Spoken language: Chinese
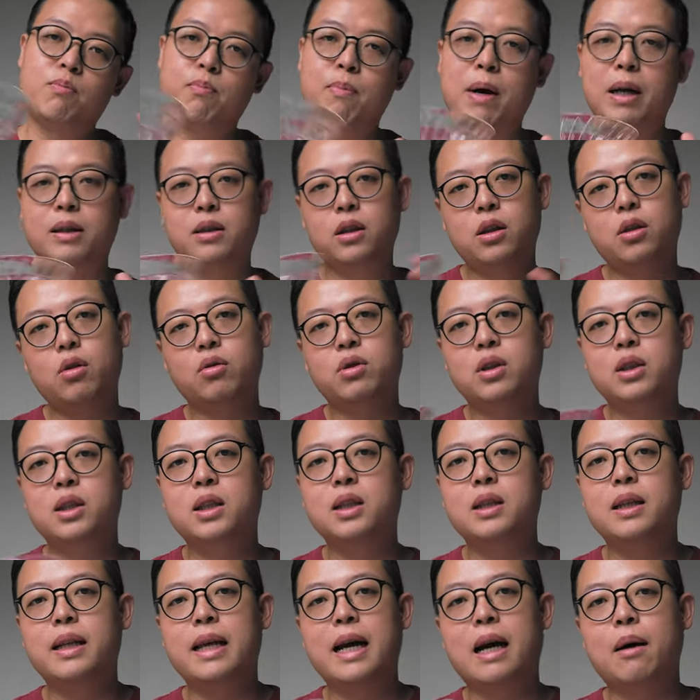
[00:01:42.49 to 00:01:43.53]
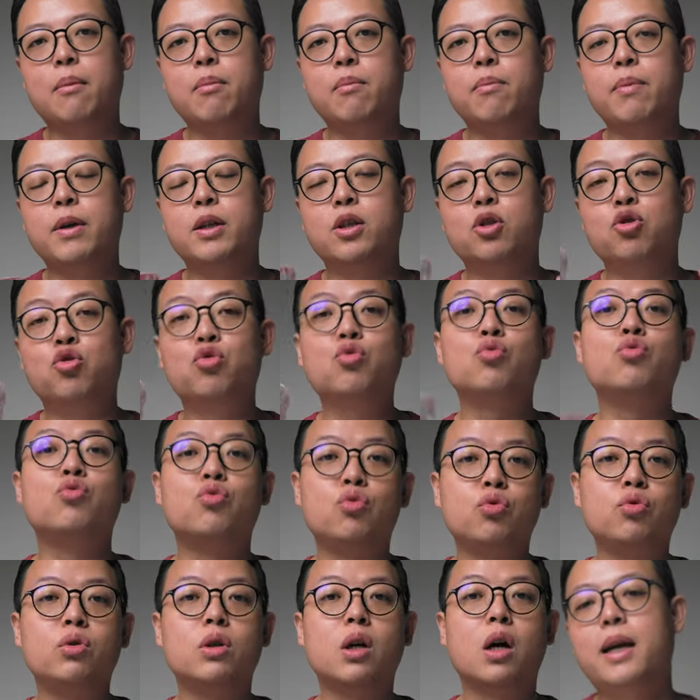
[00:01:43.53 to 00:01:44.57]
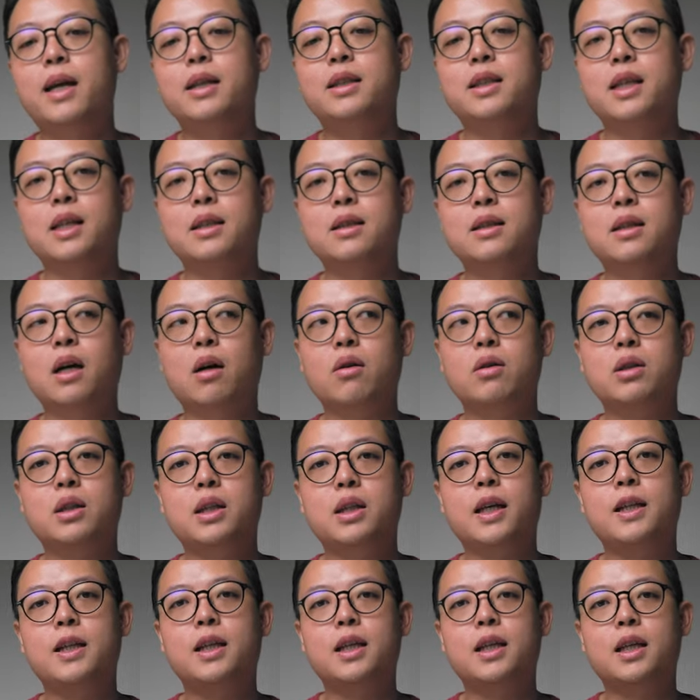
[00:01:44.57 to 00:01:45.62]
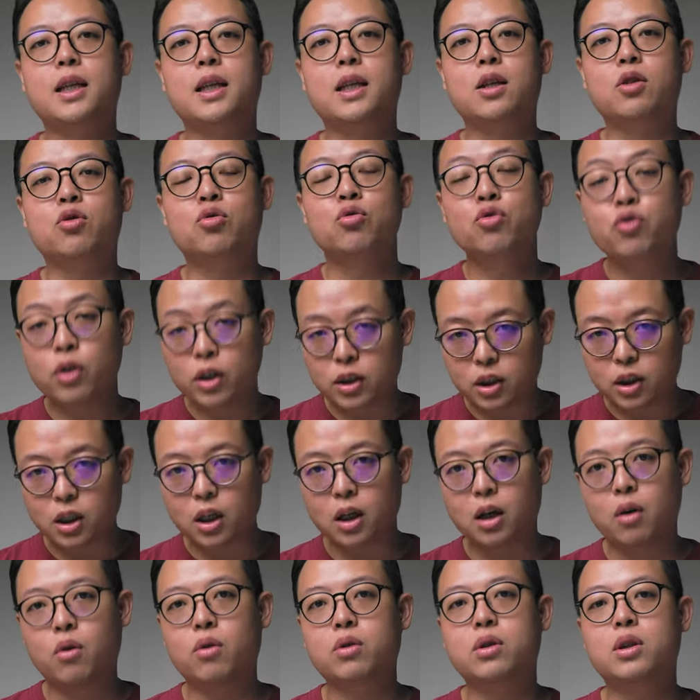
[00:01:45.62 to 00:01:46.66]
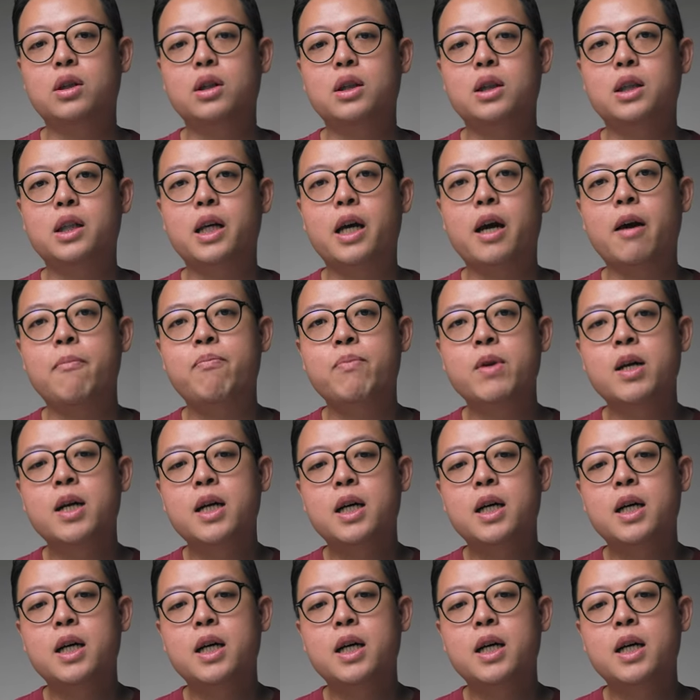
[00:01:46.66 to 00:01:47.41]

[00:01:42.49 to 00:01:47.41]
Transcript: 把这些东西尽量变成数据的，可以减少一些你初学者或是一些